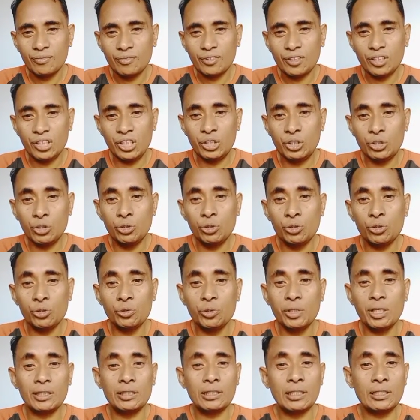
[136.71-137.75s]
Itu
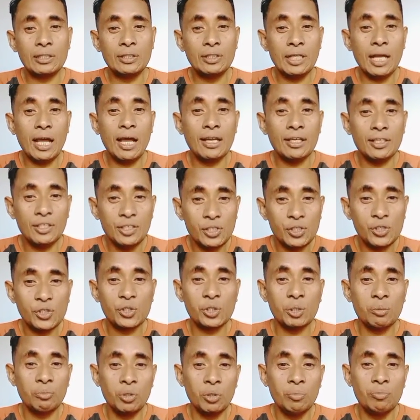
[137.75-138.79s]
sudah terjadi
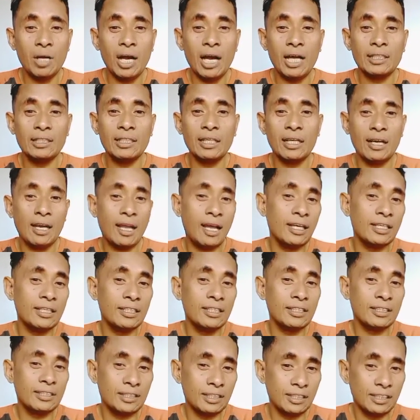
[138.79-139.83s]
sebelum Anda
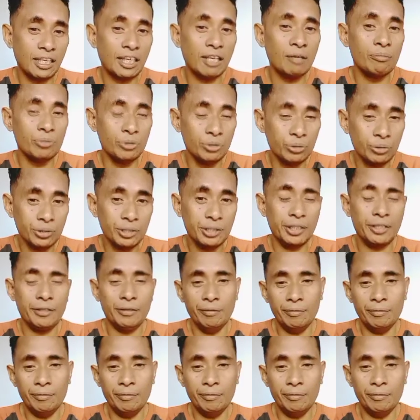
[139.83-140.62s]
lahir ke dalam dunia.